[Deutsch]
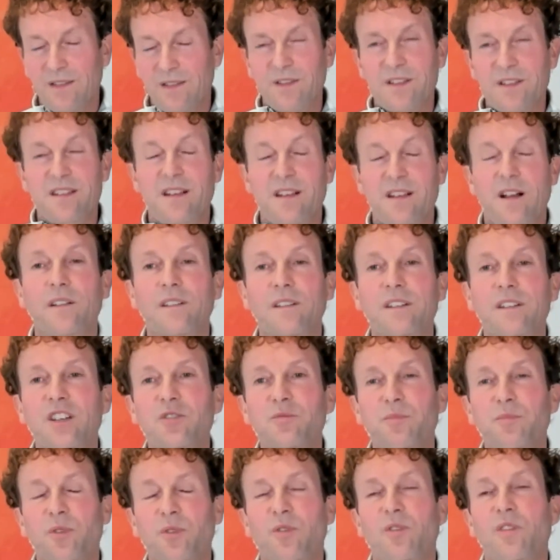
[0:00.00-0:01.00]
etwas
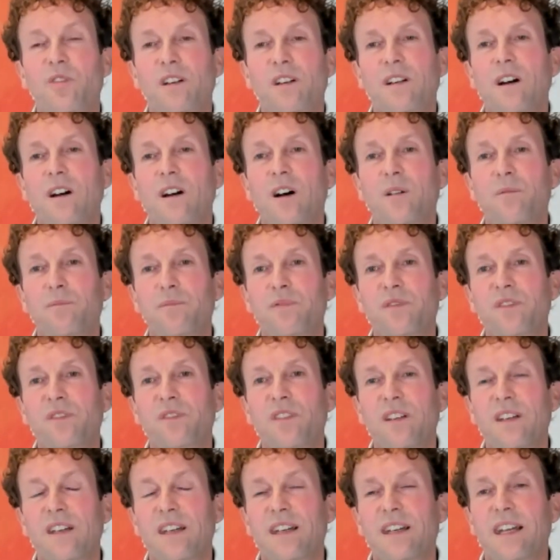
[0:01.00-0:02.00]
angesprochen
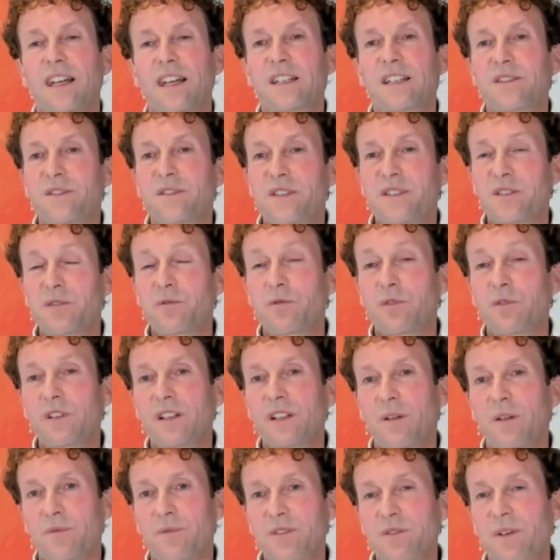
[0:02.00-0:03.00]
habt, etwas
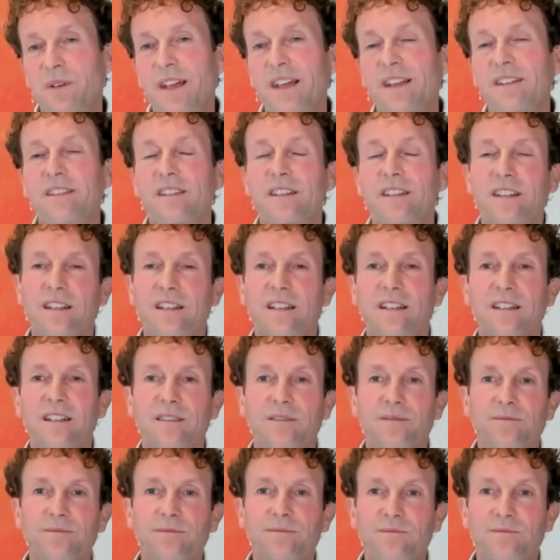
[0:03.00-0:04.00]
versucht habt zu
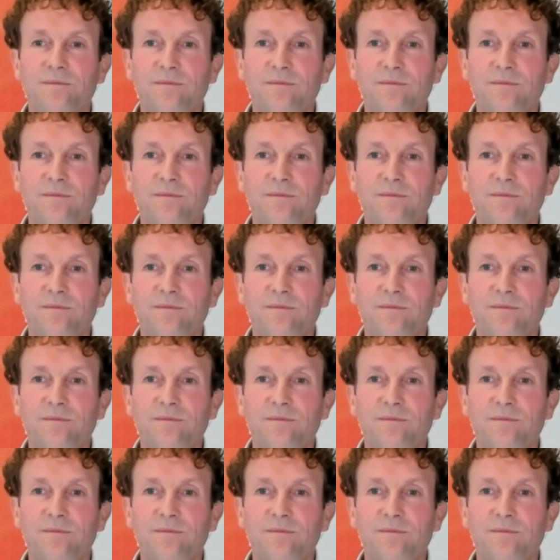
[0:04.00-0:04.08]
ändern